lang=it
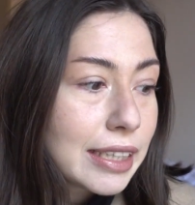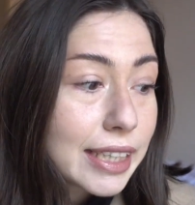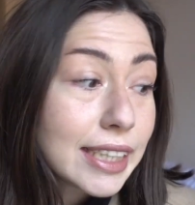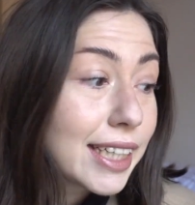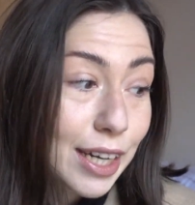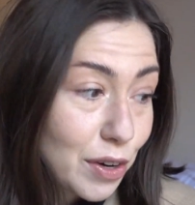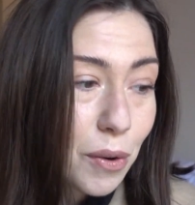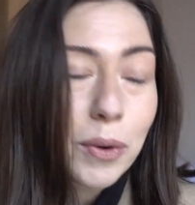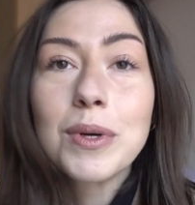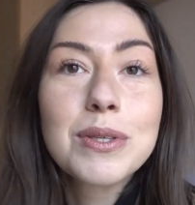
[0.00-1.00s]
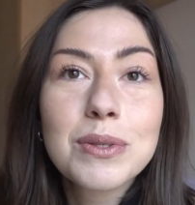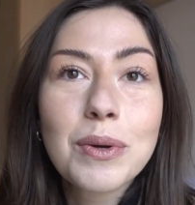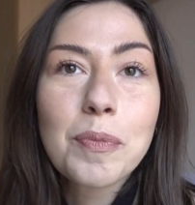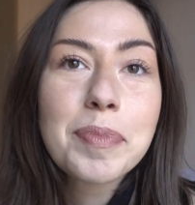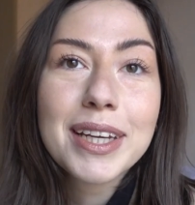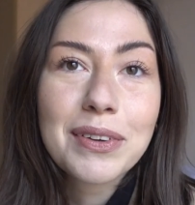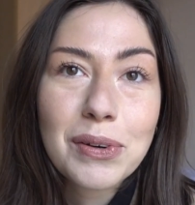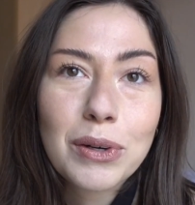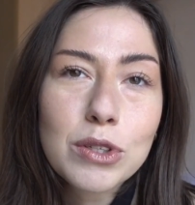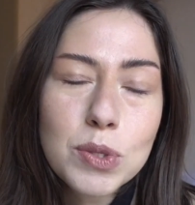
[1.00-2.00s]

dedicherò questo piccolo